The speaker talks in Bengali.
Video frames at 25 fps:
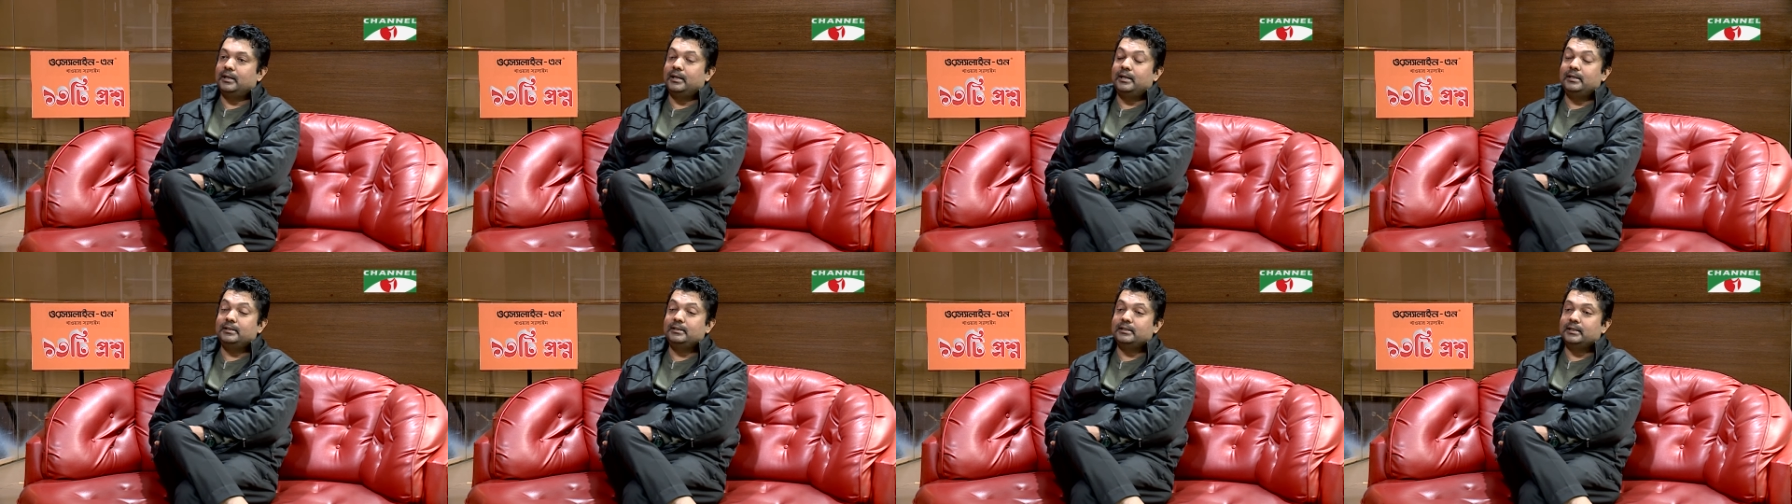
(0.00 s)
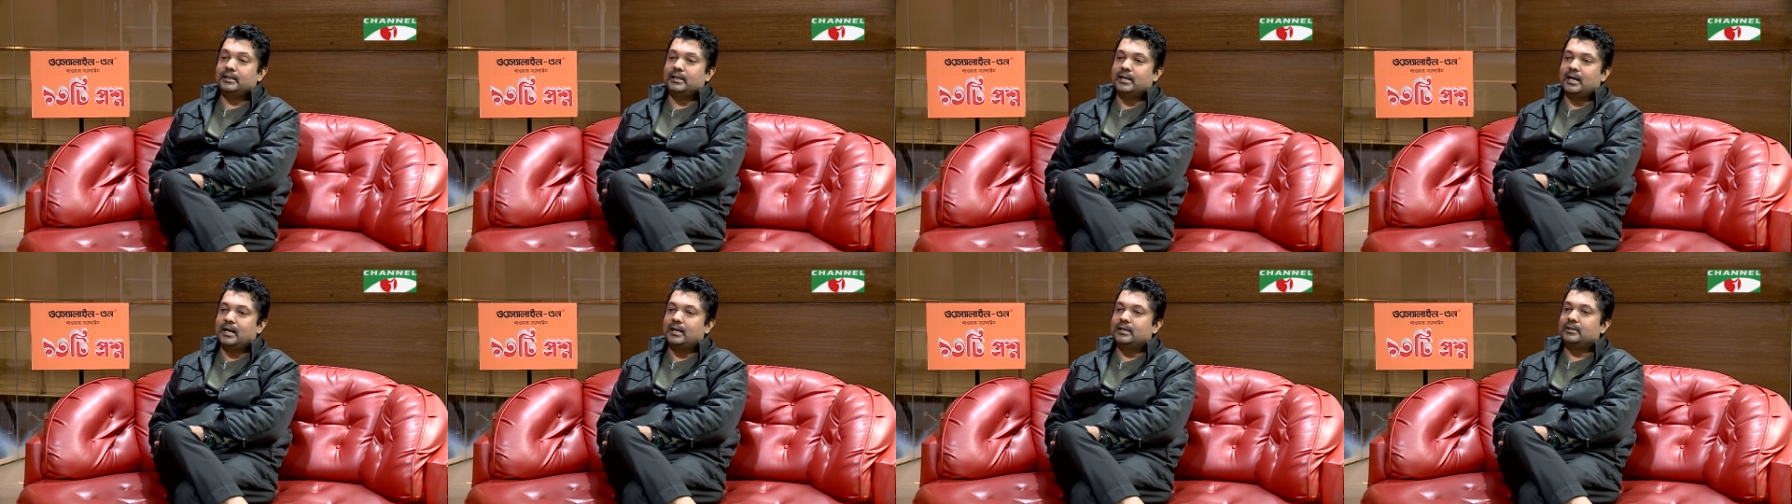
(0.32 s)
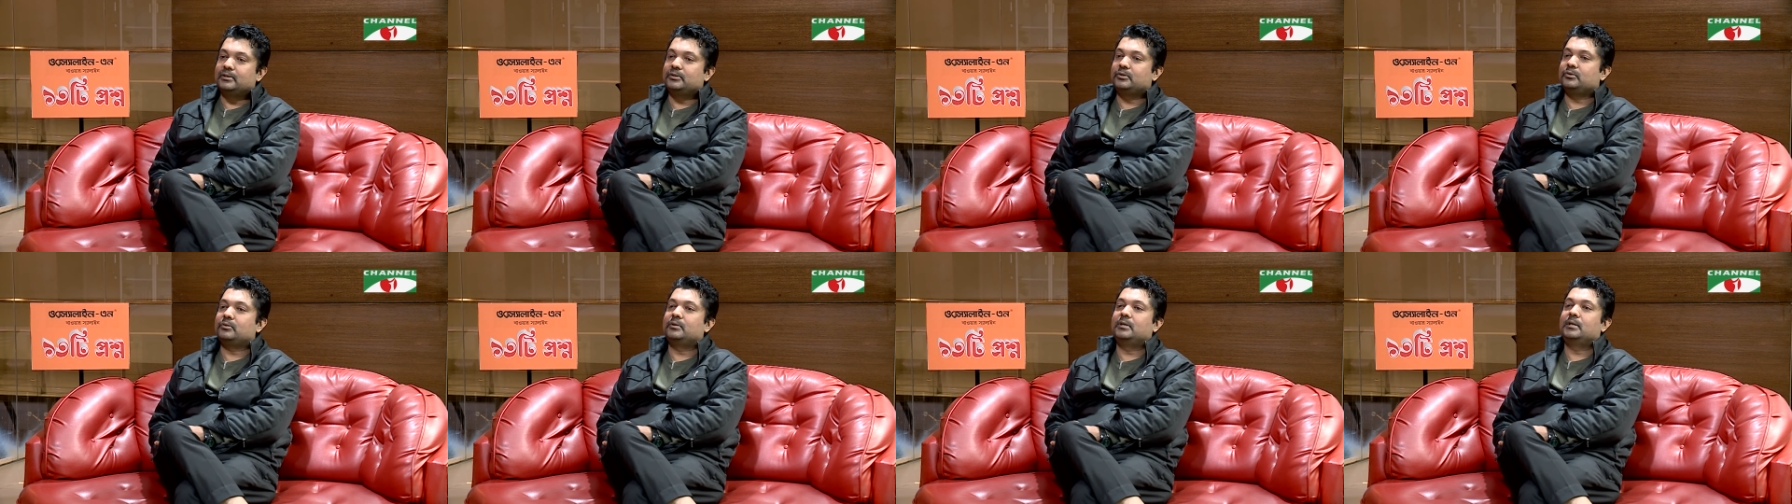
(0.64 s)
এই যে গান
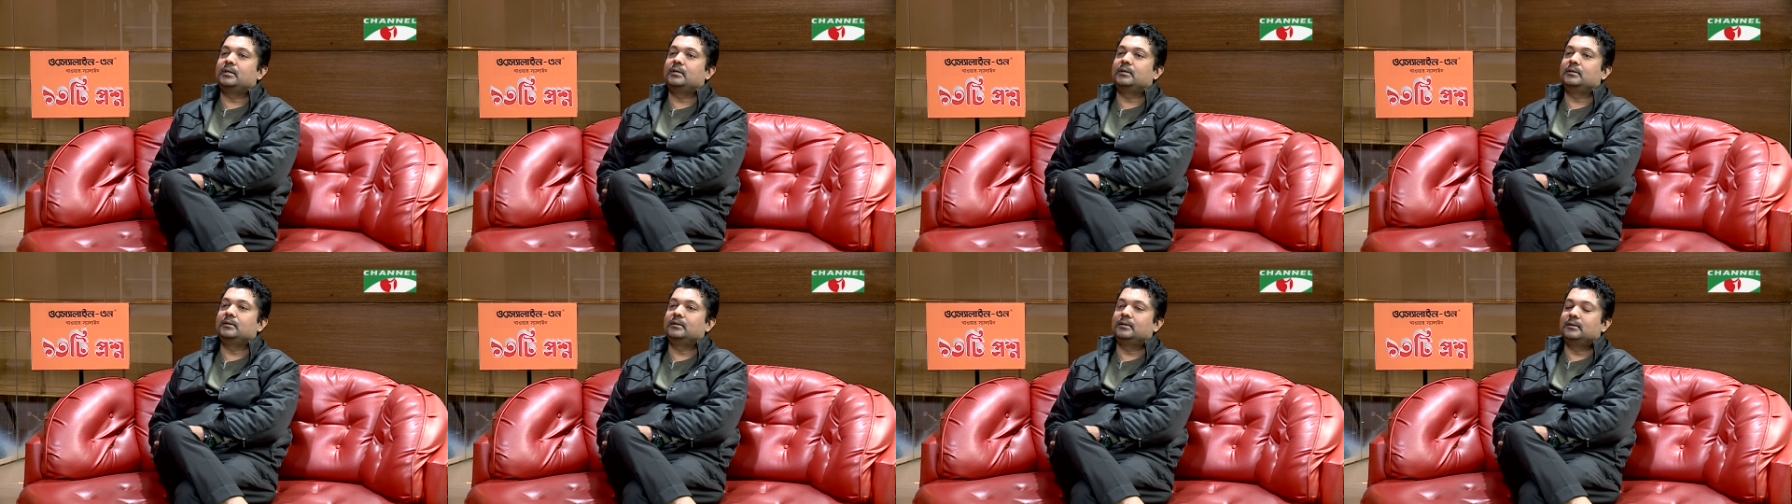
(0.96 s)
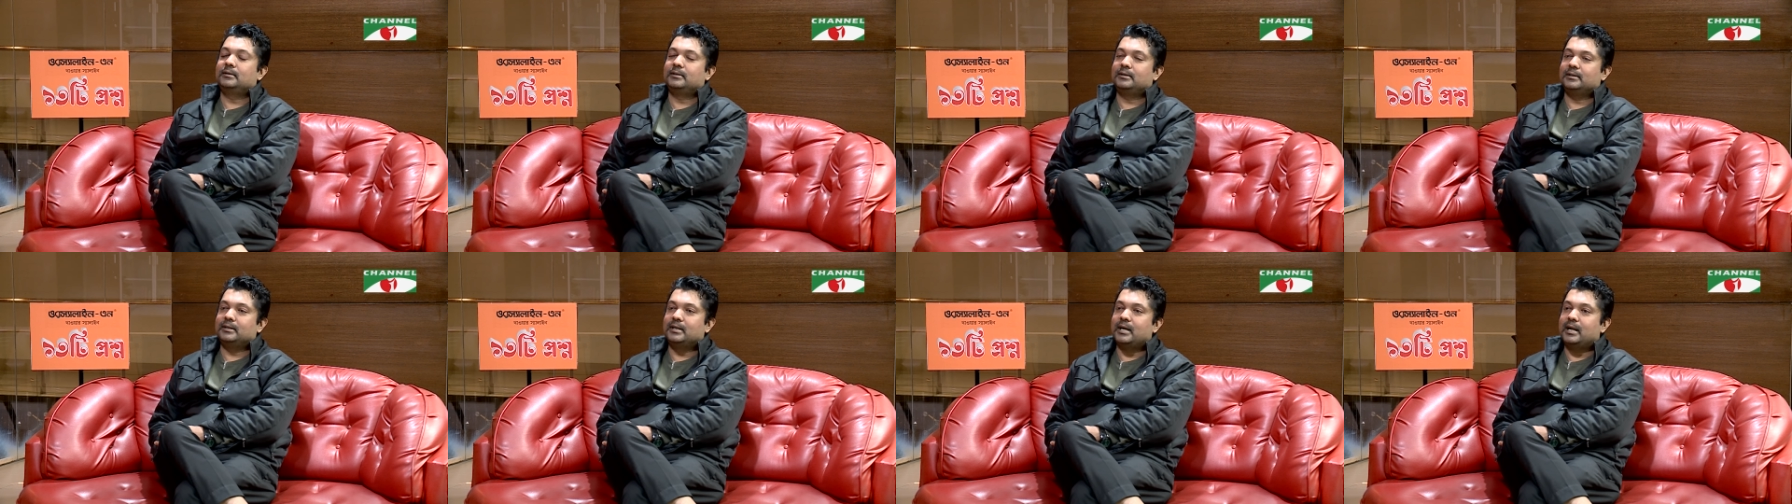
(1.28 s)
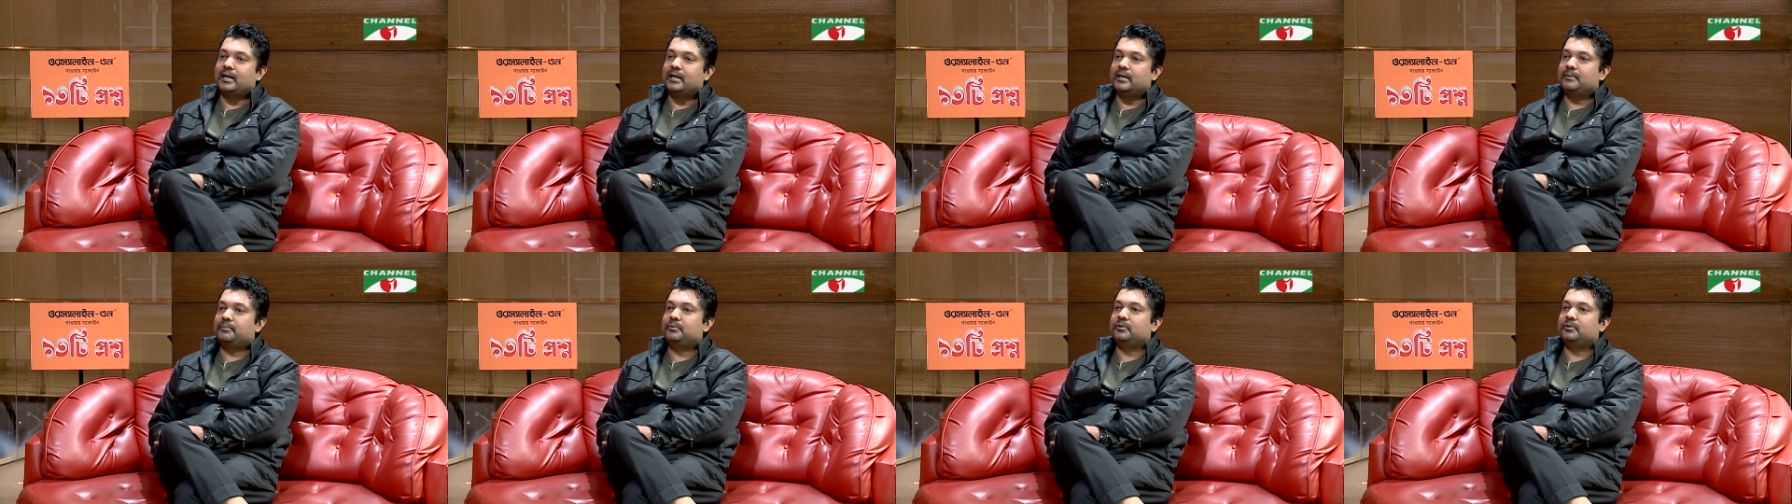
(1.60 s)
শোনান গানের